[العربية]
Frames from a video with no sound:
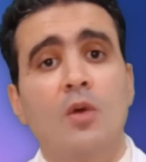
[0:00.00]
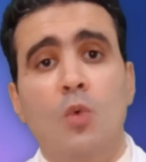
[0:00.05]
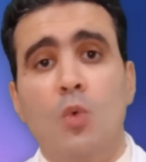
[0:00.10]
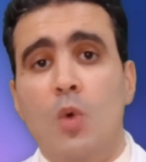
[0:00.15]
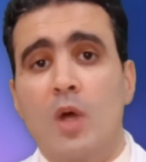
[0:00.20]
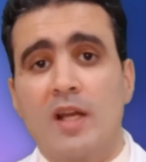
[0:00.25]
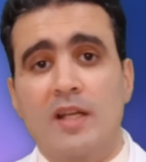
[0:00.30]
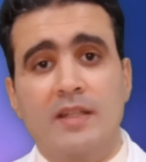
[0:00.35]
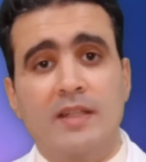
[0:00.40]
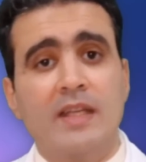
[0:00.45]

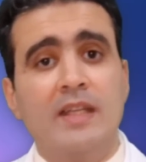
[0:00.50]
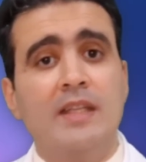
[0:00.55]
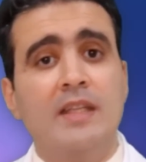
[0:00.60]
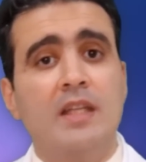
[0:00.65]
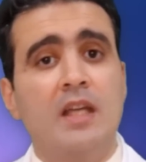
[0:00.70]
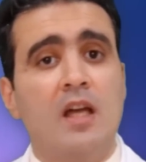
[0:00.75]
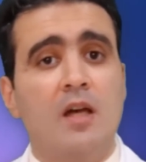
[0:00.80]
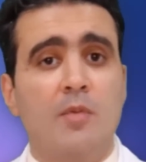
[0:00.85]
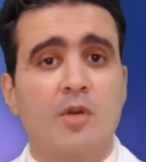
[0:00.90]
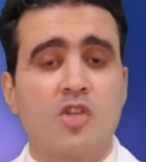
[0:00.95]

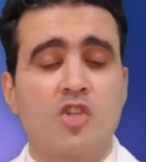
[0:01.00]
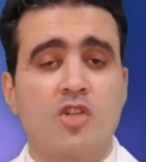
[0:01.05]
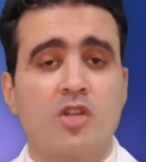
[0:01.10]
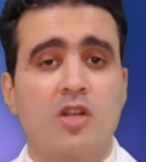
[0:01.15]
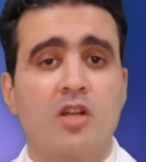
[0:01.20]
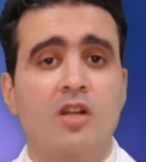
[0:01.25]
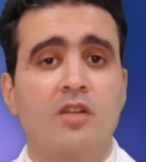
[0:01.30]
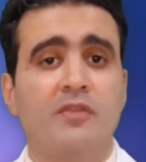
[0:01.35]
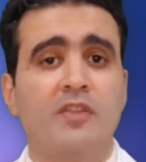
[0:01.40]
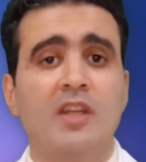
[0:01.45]
وردية
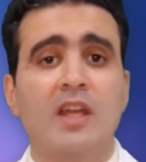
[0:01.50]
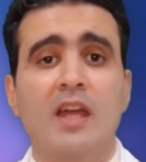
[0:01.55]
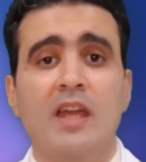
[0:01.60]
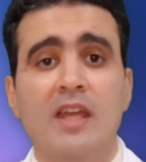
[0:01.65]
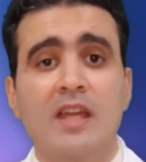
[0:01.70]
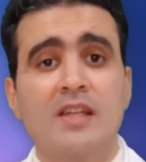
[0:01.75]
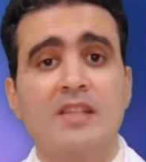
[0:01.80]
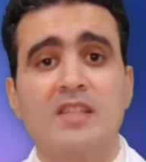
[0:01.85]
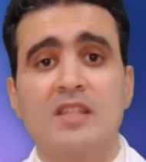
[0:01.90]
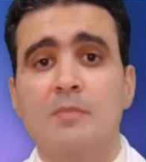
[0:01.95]
بشرة
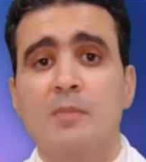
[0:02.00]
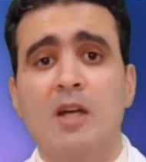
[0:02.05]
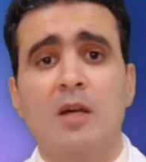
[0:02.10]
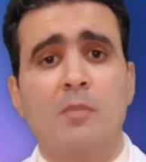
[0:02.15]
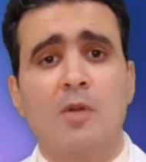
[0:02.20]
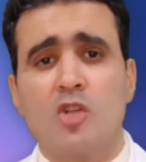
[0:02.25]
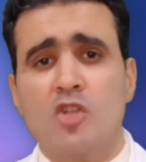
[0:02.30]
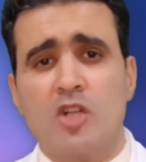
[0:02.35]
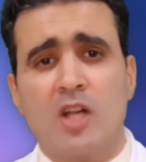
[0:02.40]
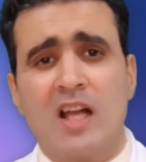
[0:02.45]
فيها إكزيما
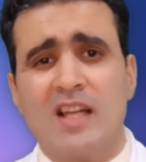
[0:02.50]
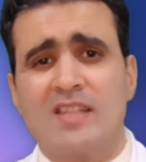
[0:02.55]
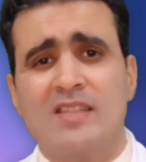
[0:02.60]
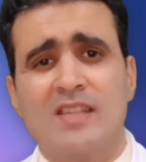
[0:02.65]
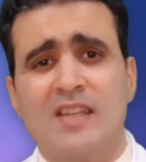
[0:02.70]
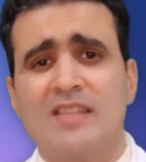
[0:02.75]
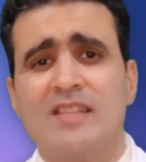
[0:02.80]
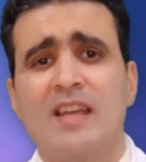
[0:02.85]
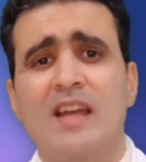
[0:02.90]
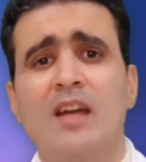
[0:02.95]
بشرة
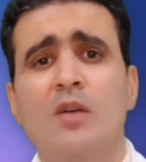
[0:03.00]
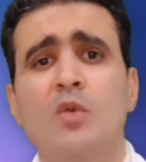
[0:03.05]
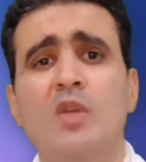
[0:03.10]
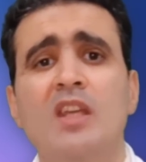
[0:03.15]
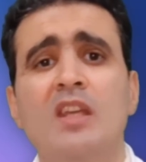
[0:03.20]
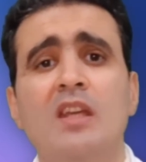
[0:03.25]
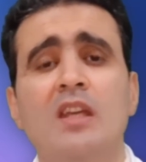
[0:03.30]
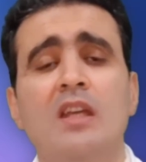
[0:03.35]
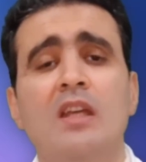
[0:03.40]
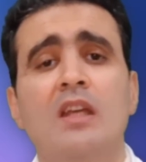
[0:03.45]
حساسة
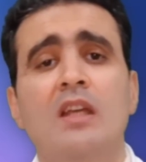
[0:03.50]
قوي